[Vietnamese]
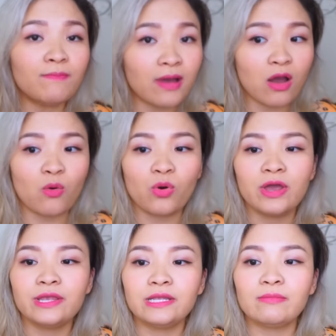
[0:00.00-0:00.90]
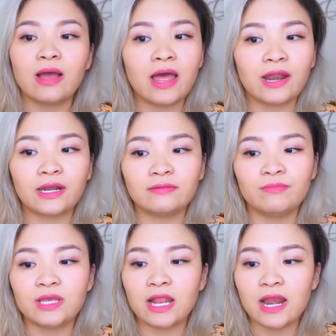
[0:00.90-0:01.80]
có màu nhưng mà
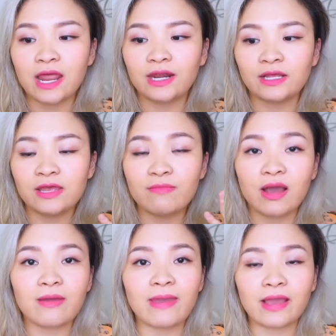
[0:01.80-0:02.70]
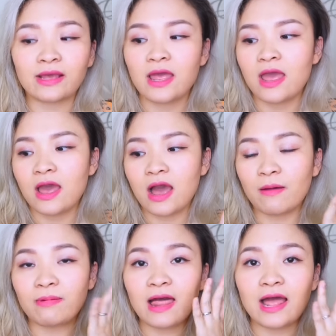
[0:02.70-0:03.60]
Bi nghĩ là khi mà các bạn
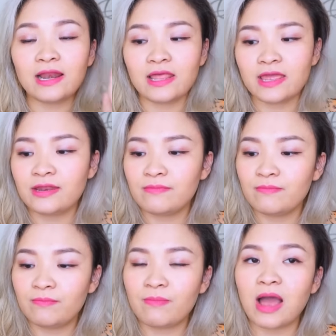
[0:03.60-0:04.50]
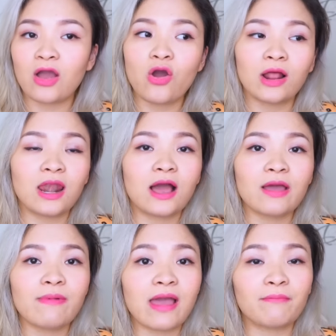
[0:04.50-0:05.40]
apply lên mặt hoặc là
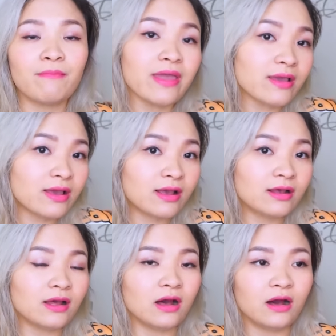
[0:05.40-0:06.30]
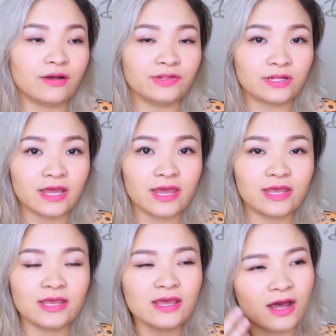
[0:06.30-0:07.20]
các bạn bake uh,
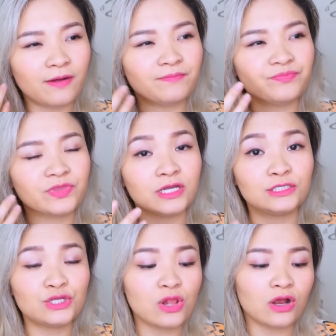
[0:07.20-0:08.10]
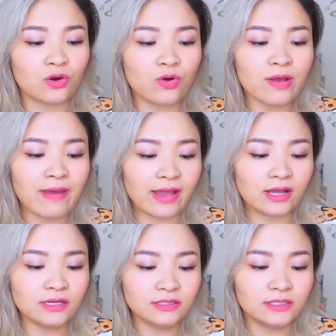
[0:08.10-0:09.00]
cái um, concealer của các bạn
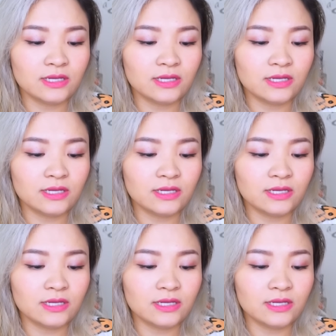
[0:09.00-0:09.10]
á